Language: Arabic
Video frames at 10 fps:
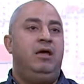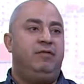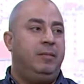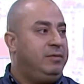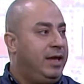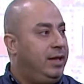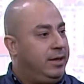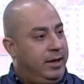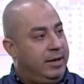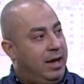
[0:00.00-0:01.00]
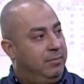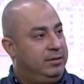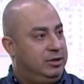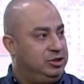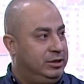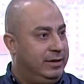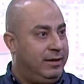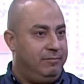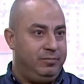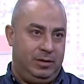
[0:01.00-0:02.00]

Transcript: فمبدئيا إحنا حملة الشتاء